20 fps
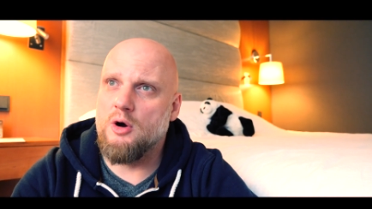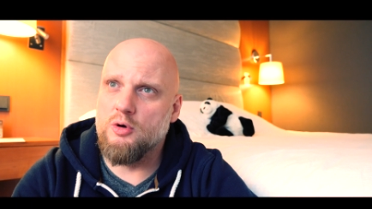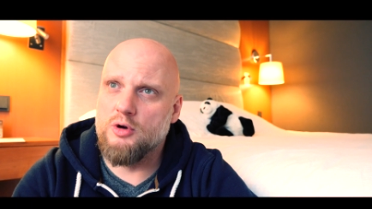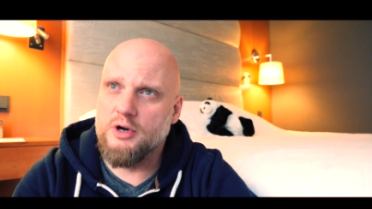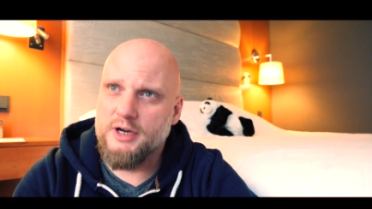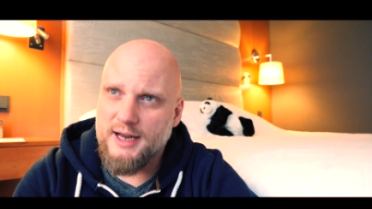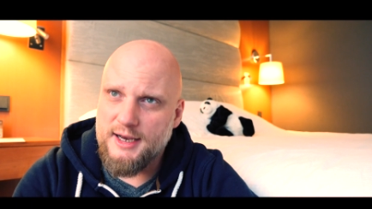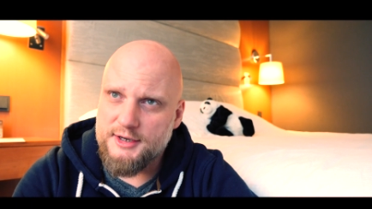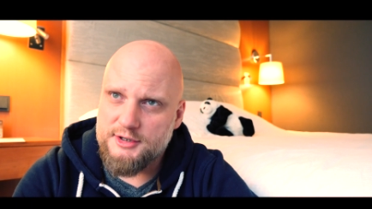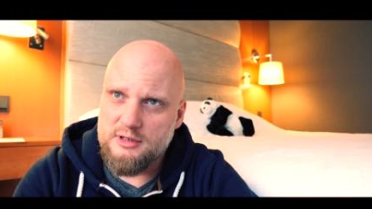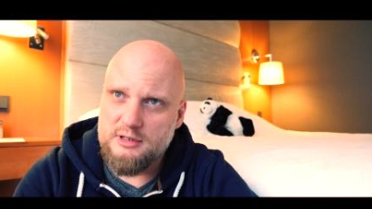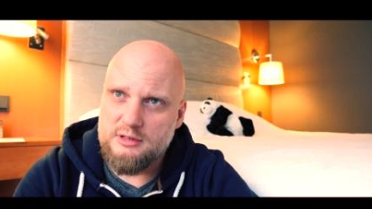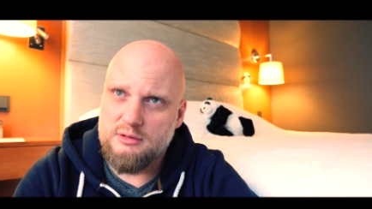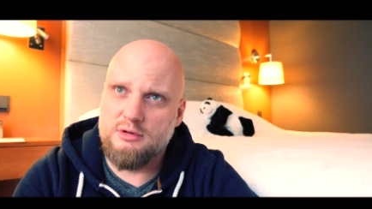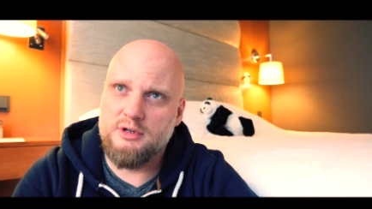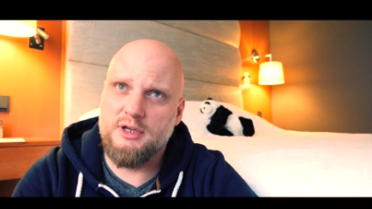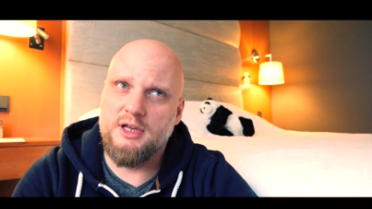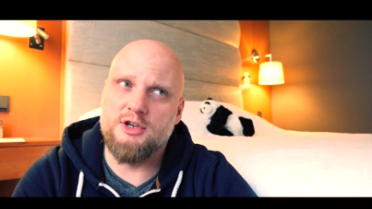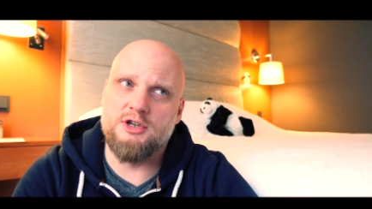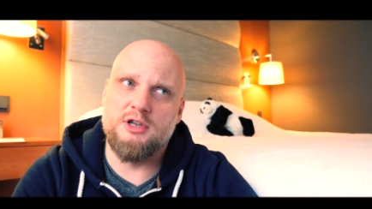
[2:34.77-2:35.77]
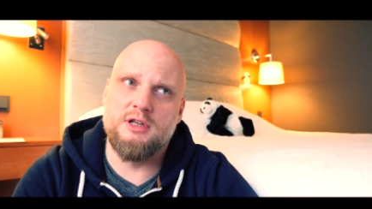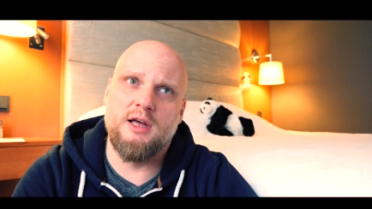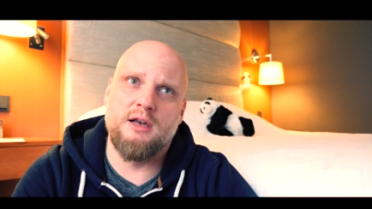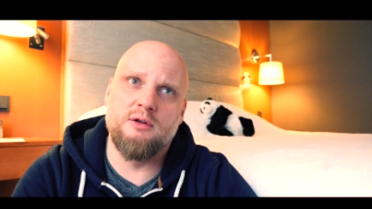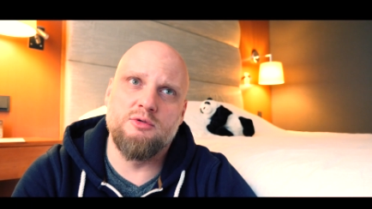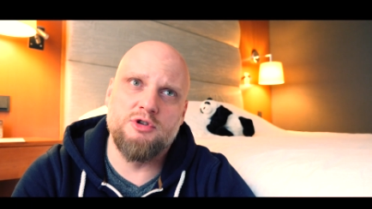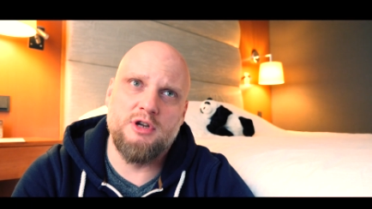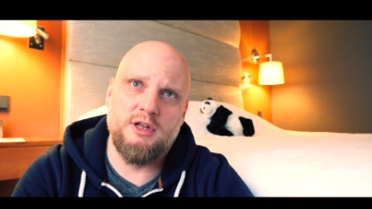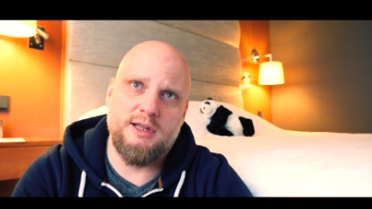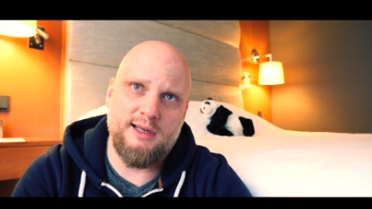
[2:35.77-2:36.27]
okresy liturgiczne, na
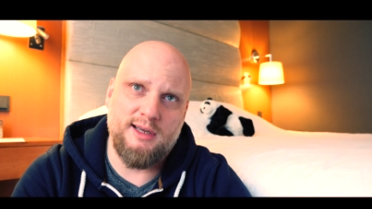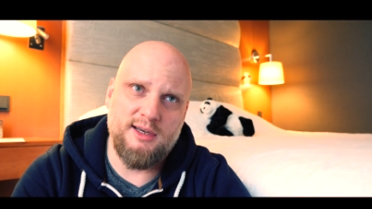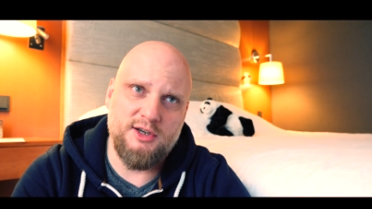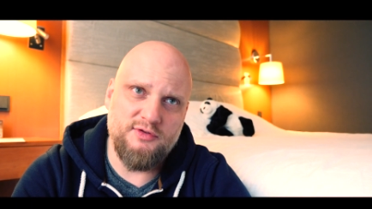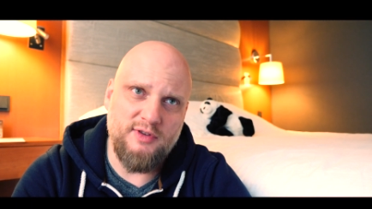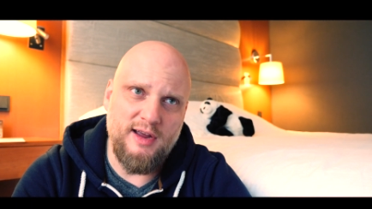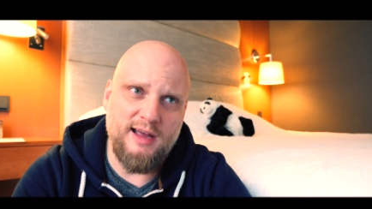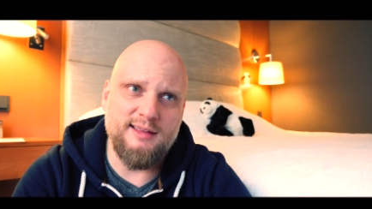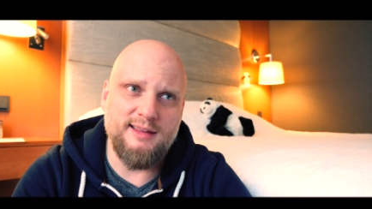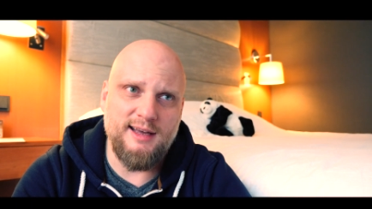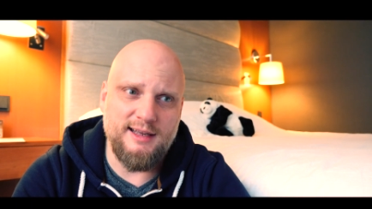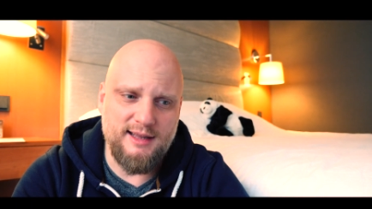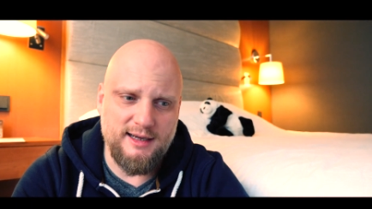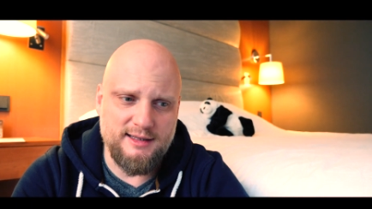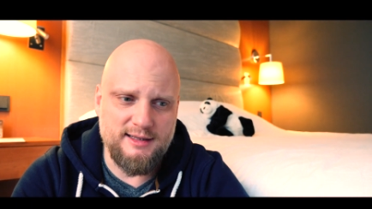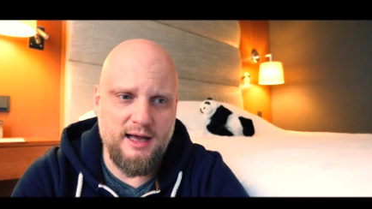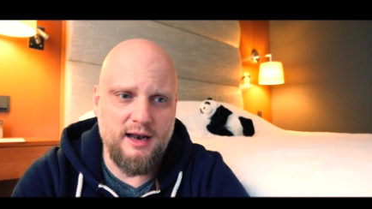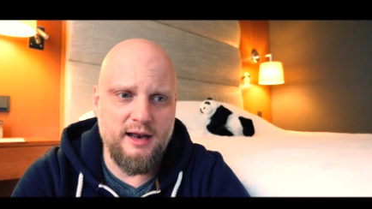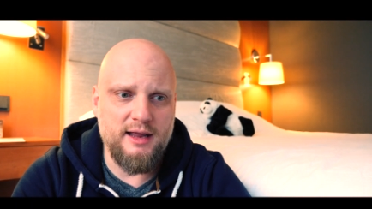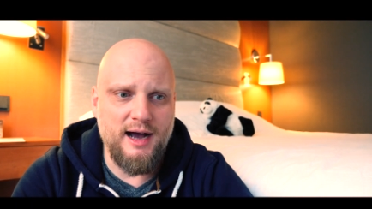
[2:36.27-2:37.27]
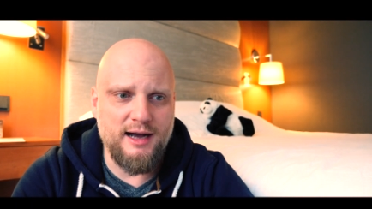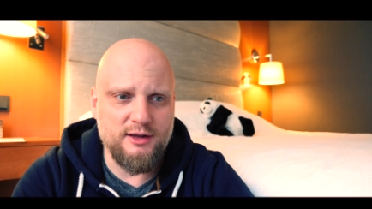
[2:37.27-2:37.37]
różne takie święta i tak dalej,